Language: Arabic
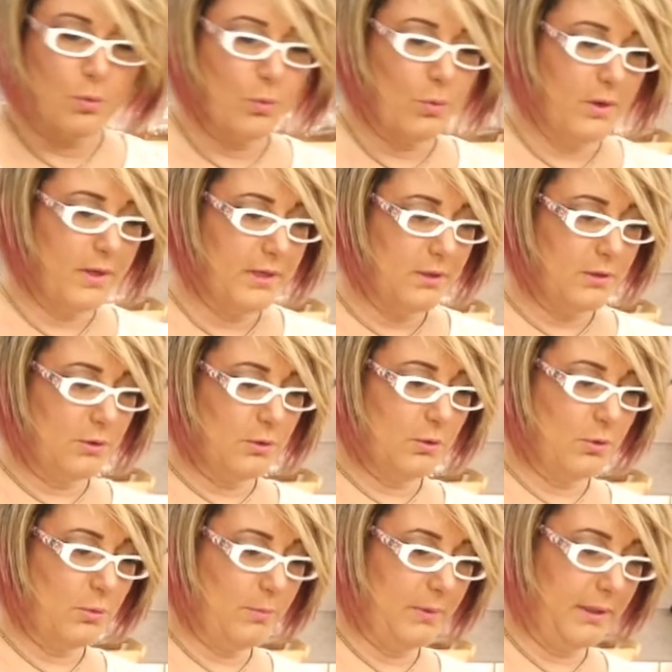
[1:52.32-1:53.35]

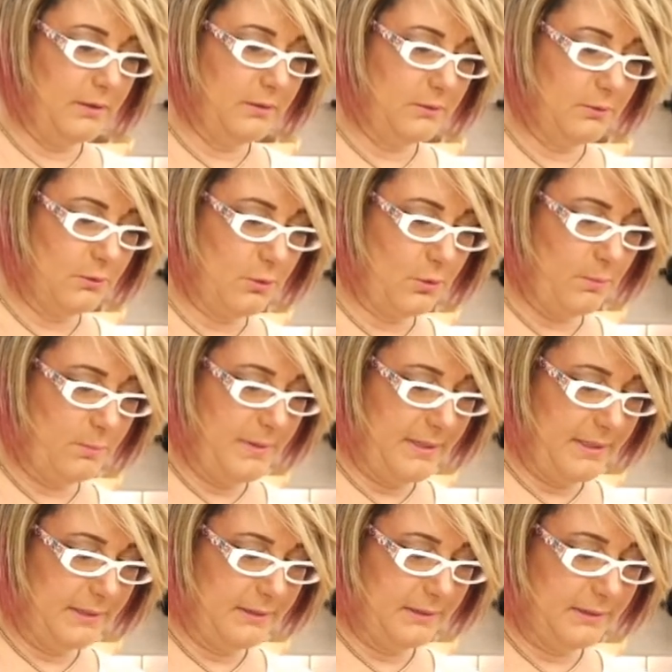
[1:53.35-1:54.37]
وربع
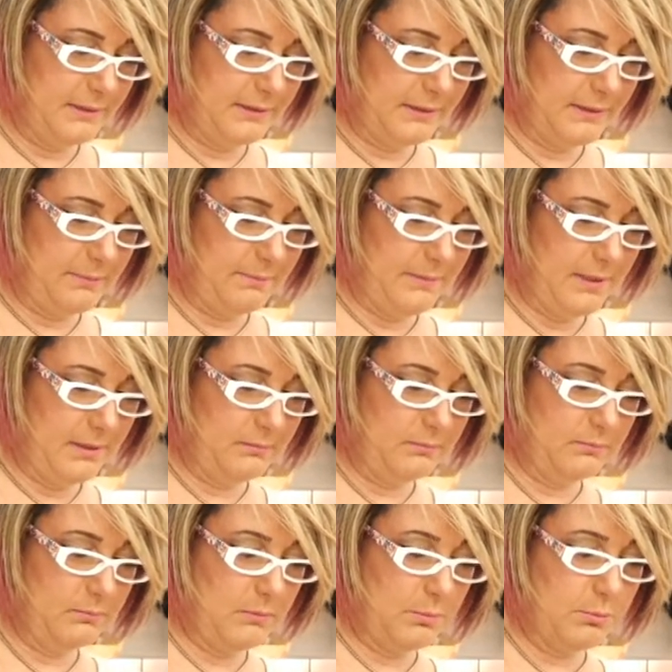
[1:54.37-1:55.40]
كوبايه جبنه
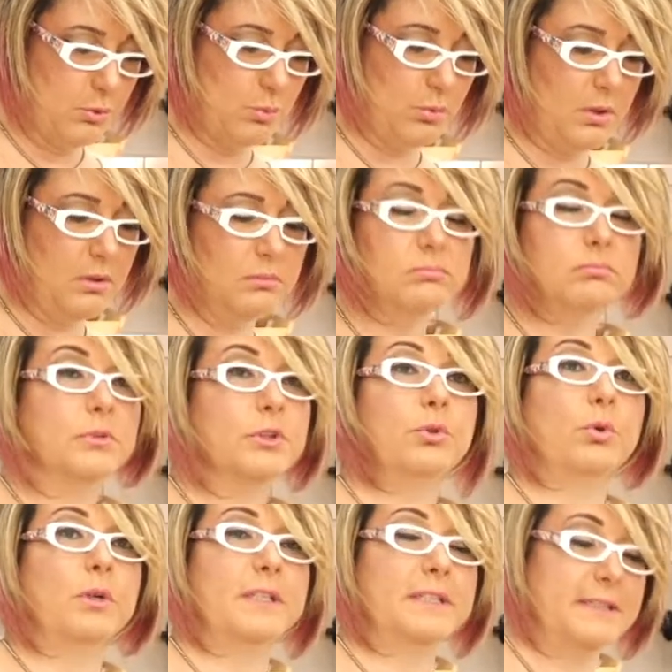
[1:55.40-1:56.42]
مبشوره
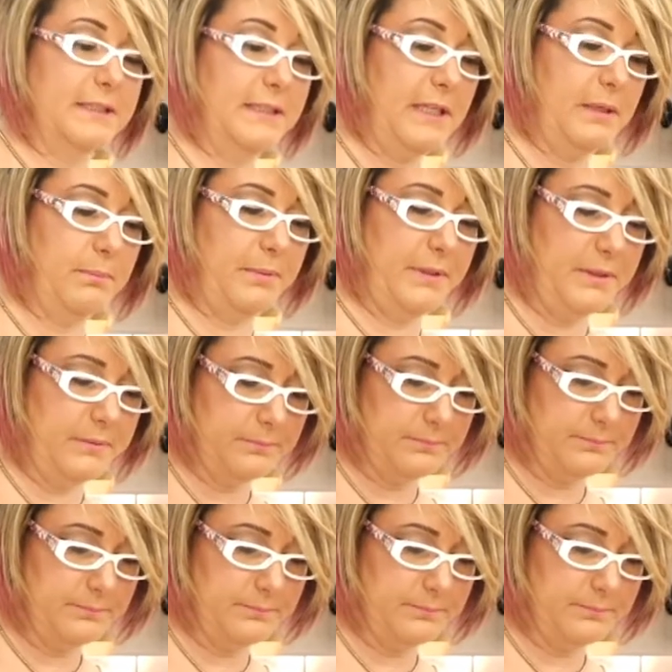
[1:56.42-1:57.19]
النوع اللي انت تحبيه